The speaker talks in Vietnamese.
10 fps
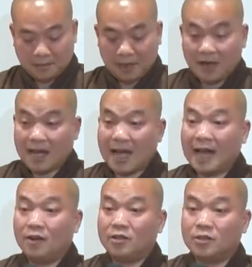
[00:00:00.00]
đó là
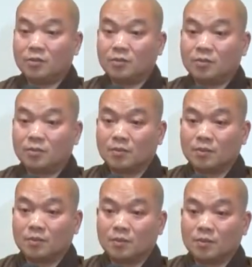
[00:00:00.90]
hai loại xúc
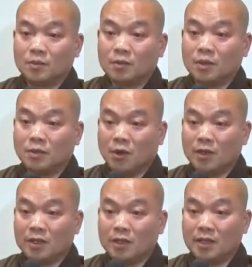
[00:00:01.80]
xúc hữu
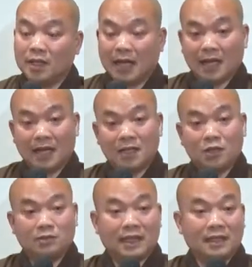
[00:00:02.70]
đối và dạ,
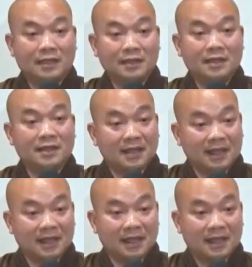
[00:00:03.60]
xúc tăng ngữ được
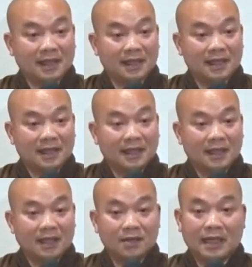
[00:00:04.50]
chưa
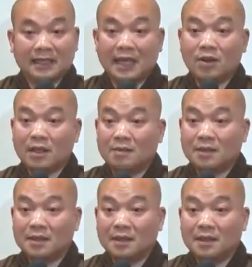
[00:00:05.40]
hiểu trạng thái hoạt động
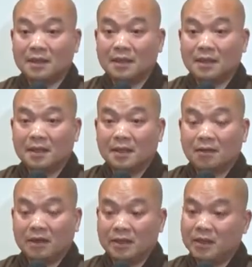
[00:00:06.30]
chưa
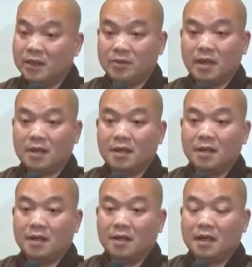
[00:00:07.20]
và do hiểu nhất
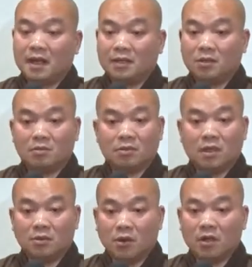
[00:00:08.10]
là xúc
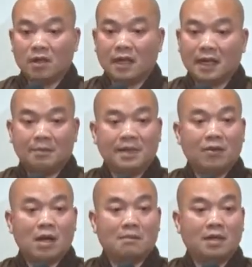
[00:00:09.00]
hữu đối là năm
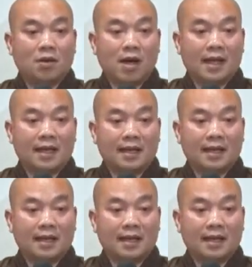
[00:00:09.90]
giác quan bên ngoài